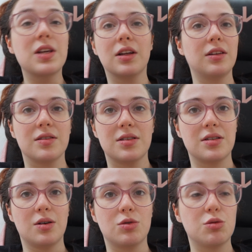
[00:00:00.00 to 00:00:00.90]
sem
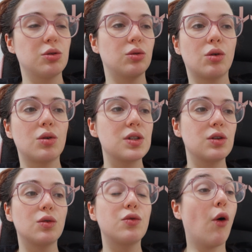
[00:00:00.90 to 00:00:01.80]
atenção, tipo, eu não tô
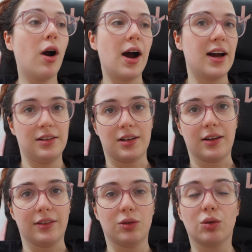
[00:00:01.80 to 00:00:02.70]
conseguindo focar em
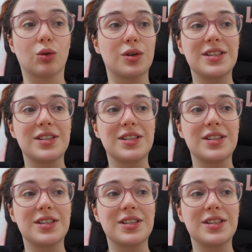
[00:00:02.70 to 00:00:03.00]
nada, eu não tô